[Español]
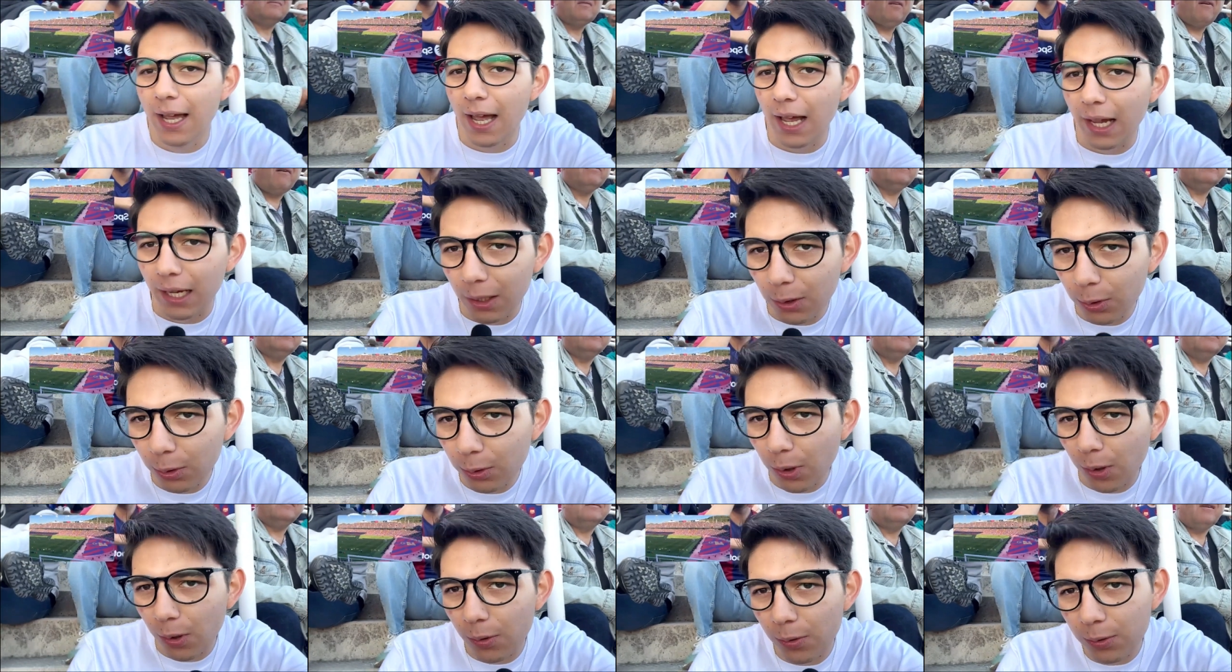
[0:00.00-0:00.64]
El
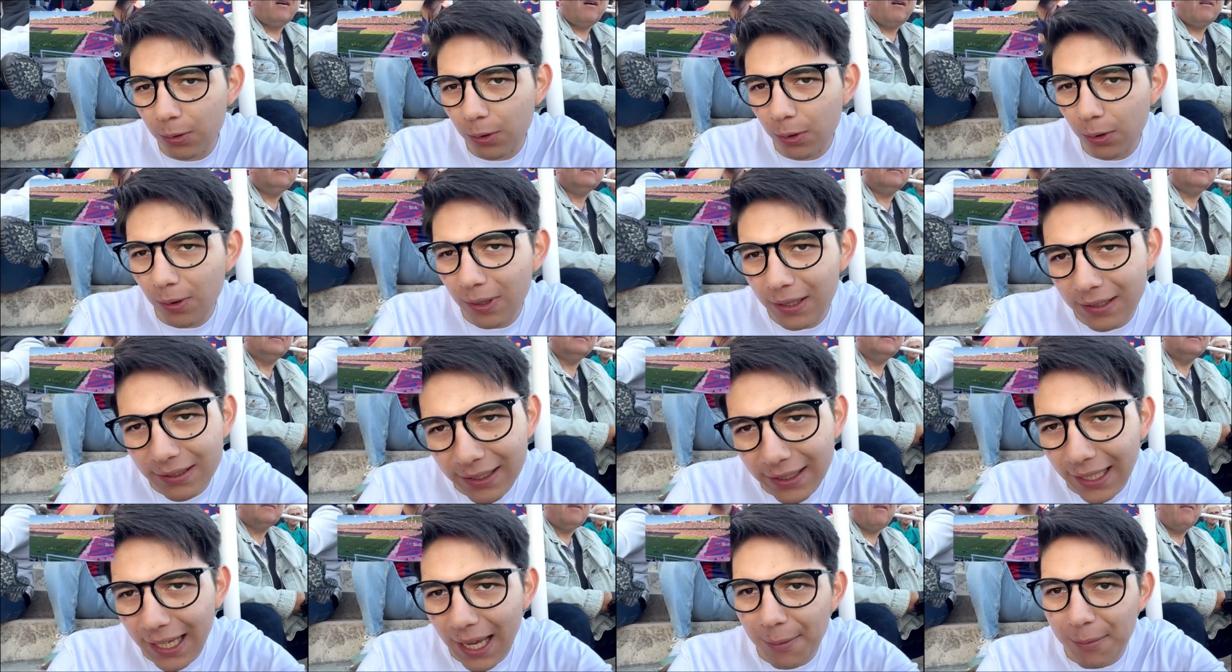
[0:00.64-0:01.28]
1-1,
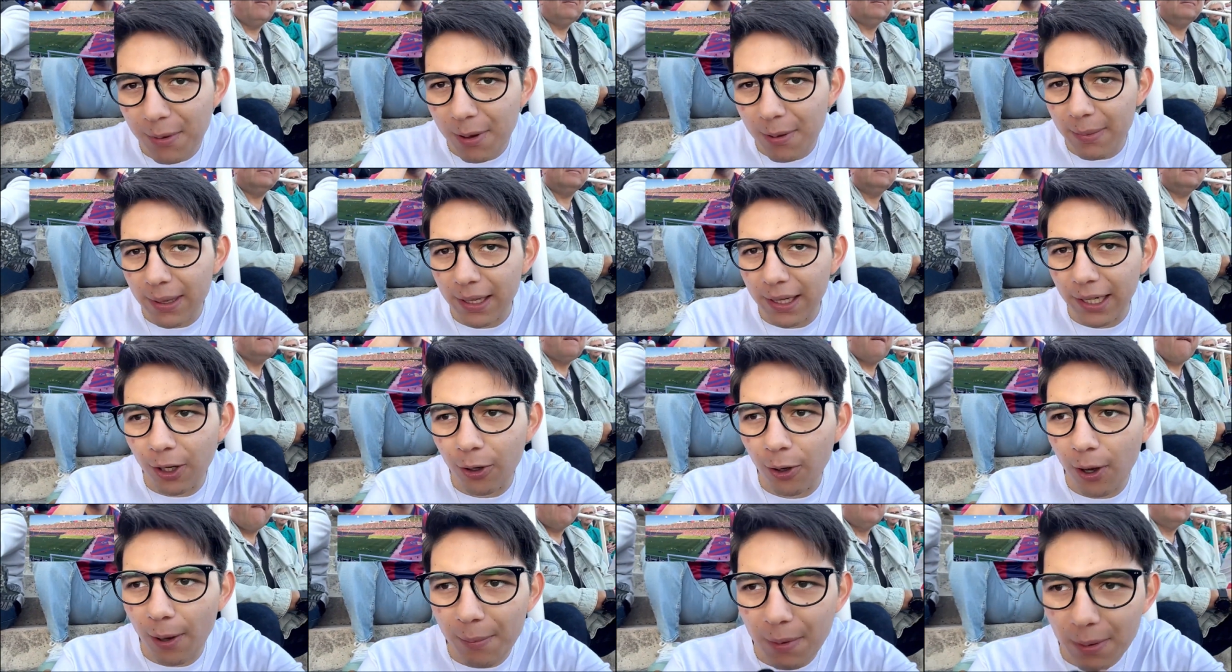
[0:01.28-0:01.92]
así que a mimir,
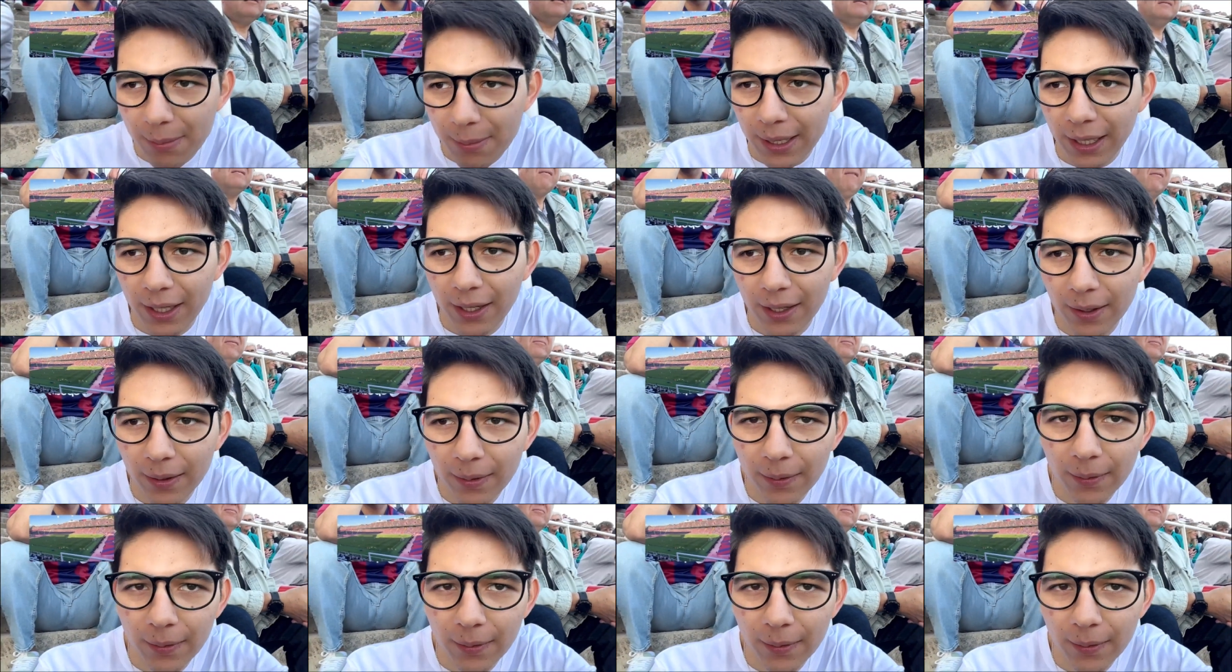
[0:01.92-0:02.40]
hijo, a mimir.